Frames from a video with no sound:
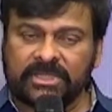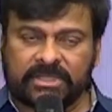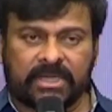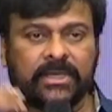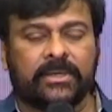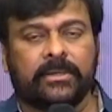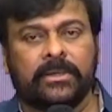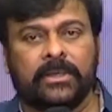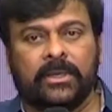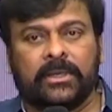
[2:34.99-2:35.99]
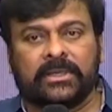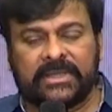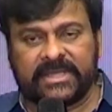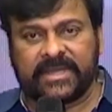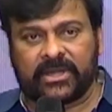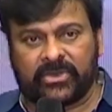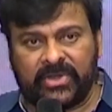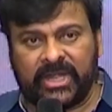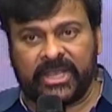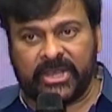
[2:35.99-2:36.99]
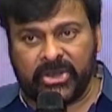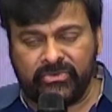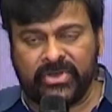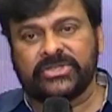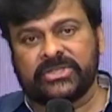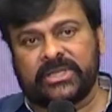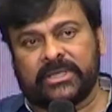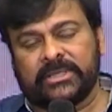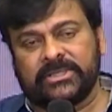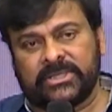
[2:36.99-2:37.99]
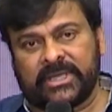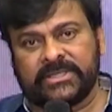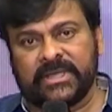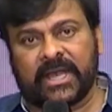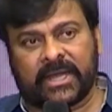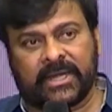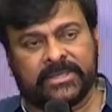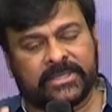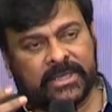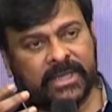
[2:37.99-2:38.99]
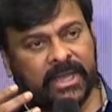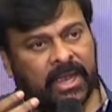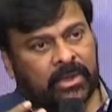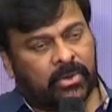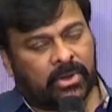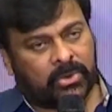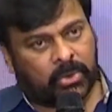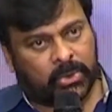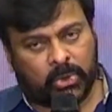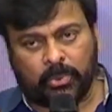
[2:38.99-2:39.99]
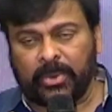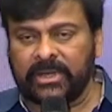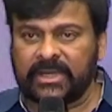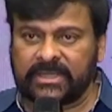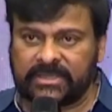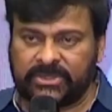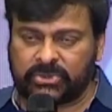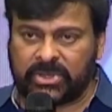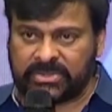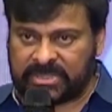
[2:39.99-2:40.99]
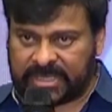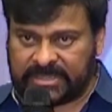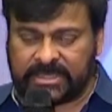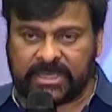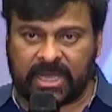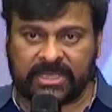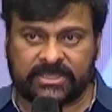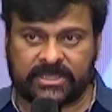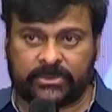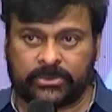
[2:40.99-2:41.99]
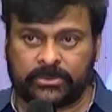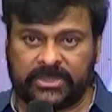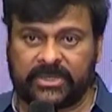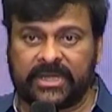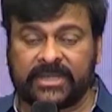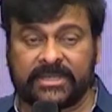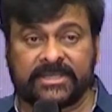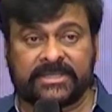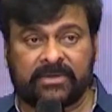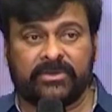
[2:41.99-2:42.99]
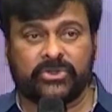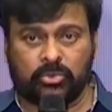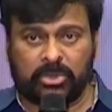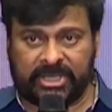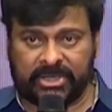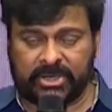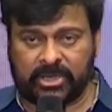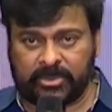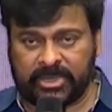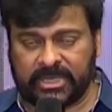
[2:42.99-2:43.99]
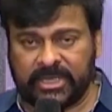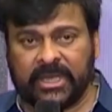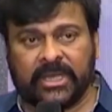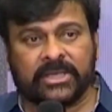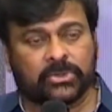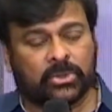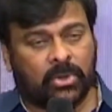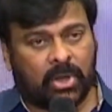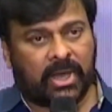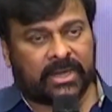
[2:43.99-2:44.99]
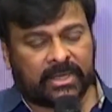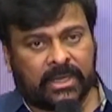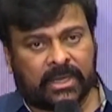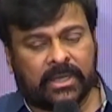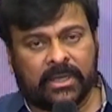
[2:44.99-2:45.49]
ఇతర దేశాలకు వెళ్ళి ఈవెంట్స్ని చేసి అక్కడి నుంచి ఒక కోటి రూపాయల దాకా తీసుకురావడం జరిగింది అది లాస్ట్ ఇయర్ ఎందుకంటే ఇది సిల్వర్ జూబ్లీ ఇయర్ కాబట్టి సో ఆ రకంగా